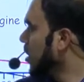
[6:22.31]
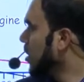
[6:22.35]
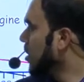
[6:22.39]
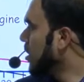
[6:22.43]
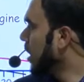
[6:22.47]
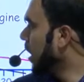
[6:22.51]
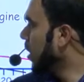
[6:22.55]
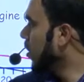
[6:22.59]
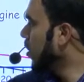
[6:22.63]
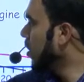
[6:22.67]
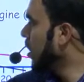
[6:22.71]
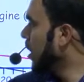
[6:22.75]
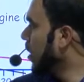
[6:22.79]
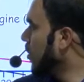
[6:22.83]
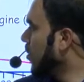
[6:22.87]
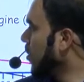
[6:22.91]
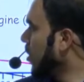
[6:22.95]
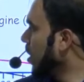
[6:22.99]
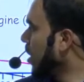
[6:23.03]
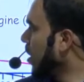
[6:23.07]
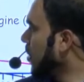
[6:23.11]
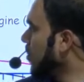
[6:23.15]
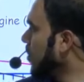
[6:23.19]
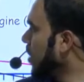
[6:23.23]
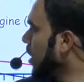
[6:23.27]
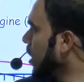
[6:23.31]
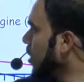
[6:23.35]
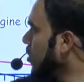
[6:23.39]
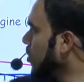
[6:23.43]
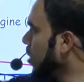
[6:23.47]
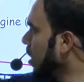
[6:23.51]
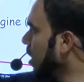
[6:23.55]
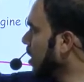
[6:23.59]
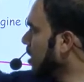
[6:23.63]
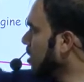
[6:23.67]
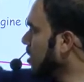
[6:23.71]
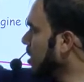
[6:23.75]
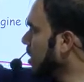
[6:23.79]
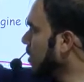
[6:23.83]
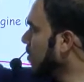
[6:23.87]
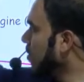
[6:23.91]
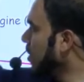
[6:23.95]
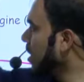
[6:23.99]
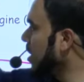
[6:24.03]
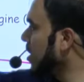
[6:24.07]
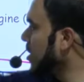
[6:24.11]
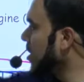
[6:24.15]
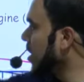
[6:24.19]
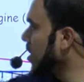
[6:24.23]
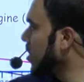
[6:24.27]
চার ঘন্টা পরে পিকে চলে গেছে
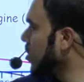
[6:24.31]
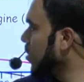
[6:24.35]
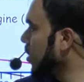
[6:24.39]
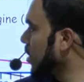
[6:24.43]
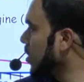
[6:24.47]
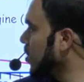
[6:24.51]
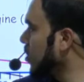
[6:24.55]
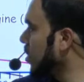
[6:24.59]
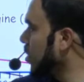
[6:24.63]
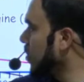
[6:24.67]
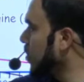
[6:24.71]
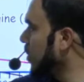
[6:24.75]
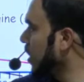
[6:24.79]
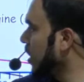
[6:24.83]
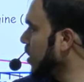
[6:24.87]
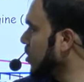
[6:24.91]
এনপিএস এই সময় যদি